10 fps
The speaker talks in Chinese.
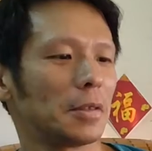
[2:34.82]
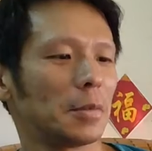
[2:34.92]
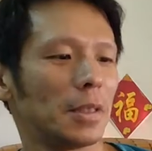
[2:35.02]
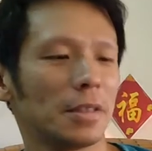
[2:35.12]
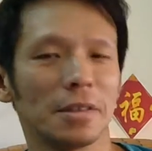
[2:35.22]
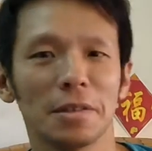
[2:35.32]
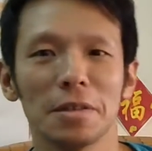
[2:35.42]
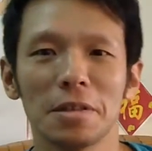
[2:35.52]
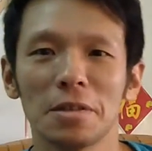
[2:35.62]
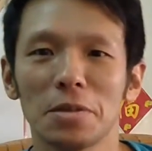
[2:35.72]
对不对？这
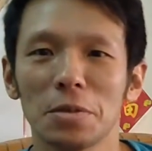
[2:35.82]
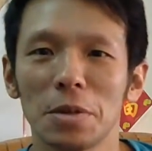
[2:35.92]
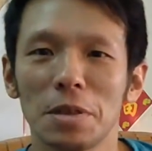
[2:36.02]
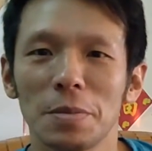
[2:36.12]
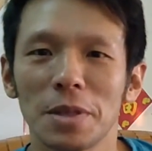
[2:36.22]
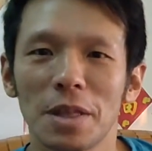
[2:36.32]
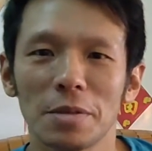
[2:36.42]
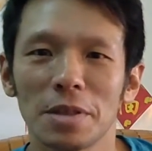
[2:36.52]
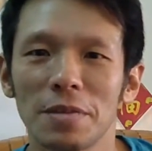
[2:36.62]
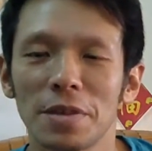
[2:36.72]
个对利比亚，
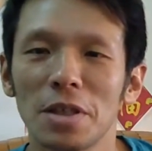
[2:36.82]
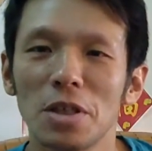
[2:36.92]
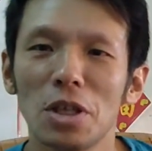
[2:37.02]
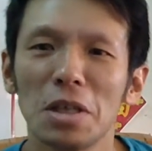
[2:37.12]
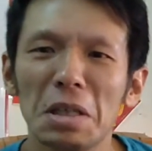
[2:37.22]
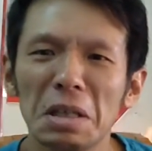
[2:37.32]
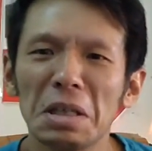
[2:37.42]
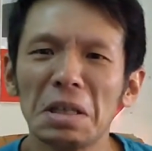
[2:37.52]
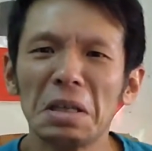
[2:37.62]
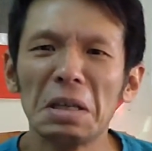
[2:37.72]
对南非，
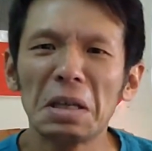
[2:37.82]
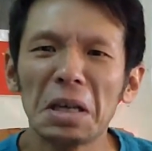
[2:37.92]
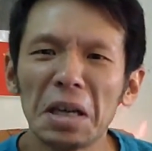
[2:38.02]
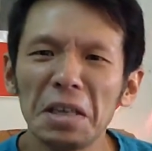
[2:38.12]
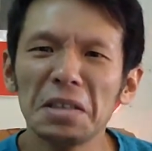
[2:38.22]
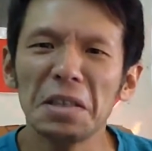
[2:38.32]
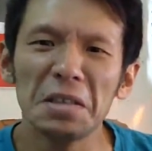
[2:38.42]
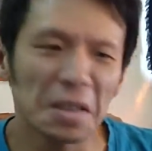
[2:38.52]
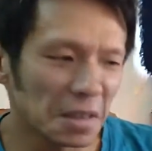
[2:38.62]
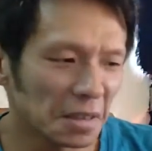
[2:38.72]
黑
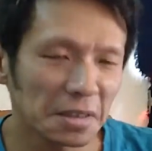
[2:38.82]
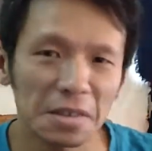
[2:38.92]
人呢？